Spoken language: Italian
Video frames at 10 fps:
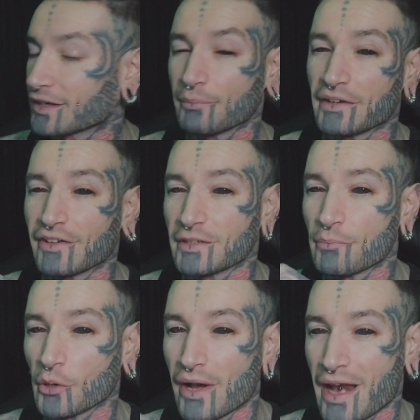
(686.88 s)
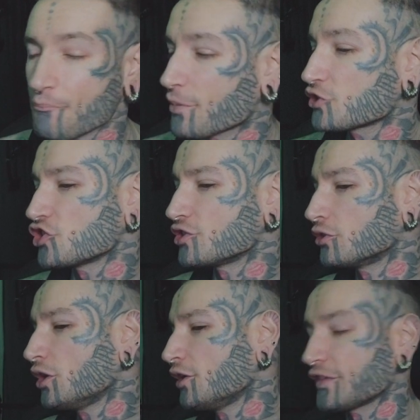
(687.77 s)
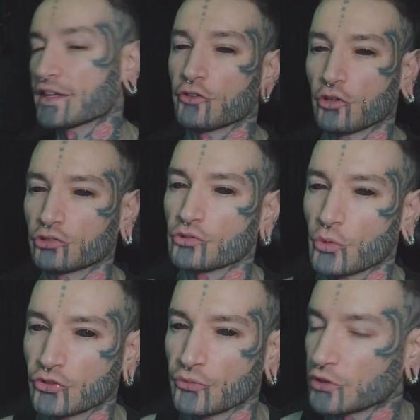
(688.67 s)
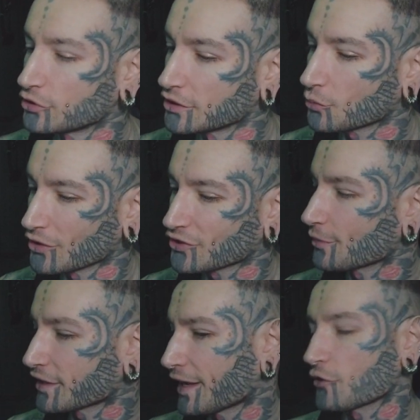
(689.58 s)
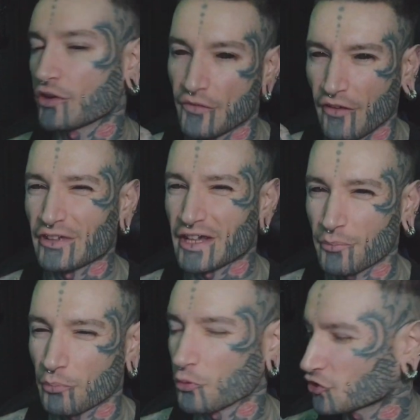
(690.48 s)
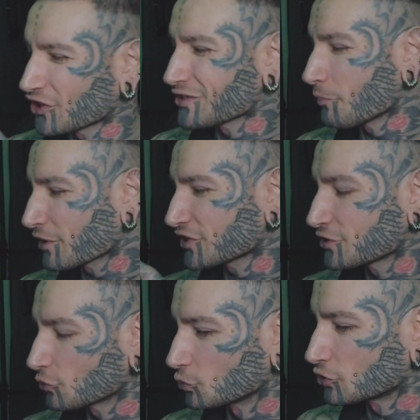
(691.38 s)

rimaneva sempre quel lampeggino finché non ho trovato questo video di questo americano che vi fa vedere proprio segno per segno